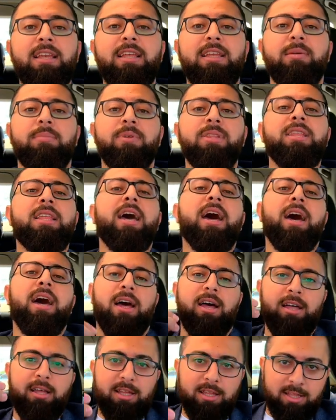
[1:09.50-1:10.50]
بدها
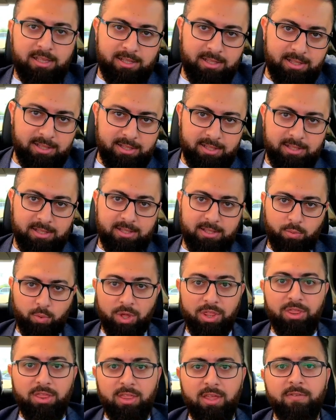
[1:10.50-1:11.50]

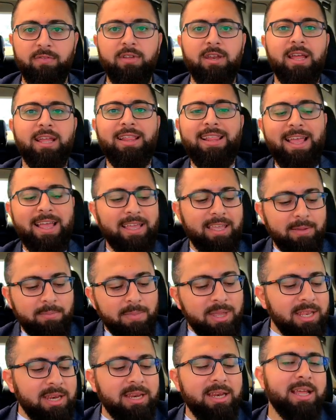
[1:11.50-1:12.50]
توظف انها تلاقي مين الناس